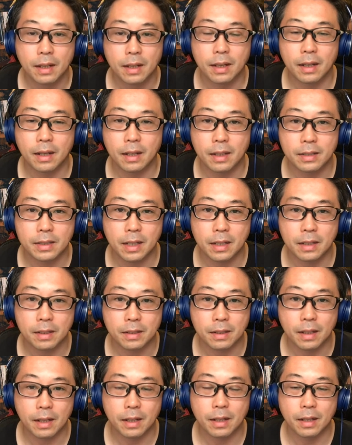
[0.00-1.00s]
えー、全、
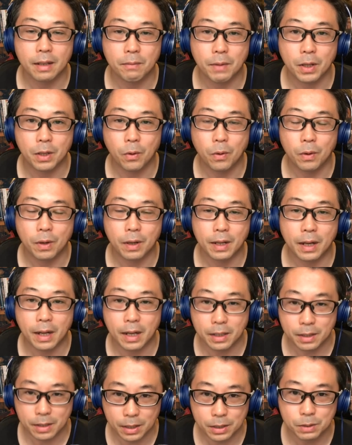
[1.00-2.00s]
えー、まあ、今日
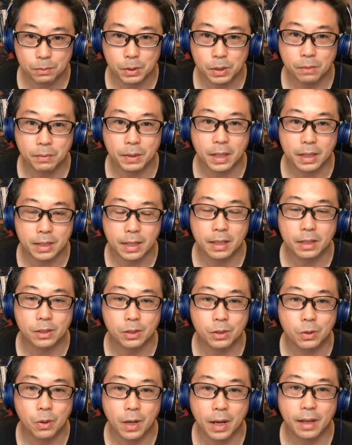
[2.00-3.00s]
来、来週も含めて全
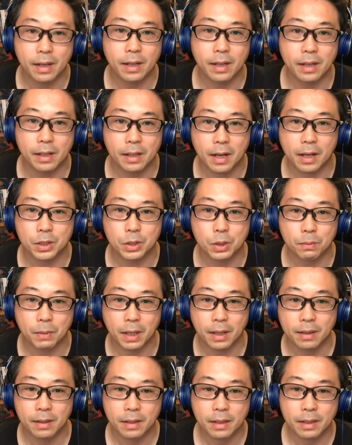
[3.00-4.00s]
15回、えー、長丁
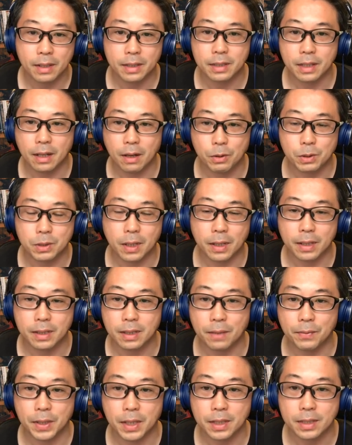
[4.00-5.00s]
場でしたが、お疲れ
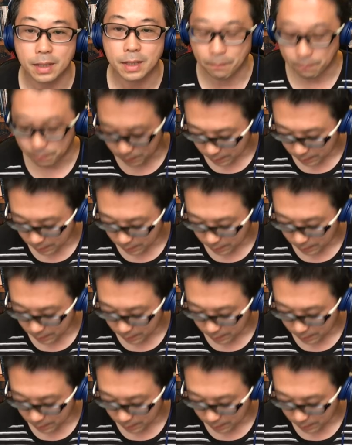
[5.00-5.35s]
様でした。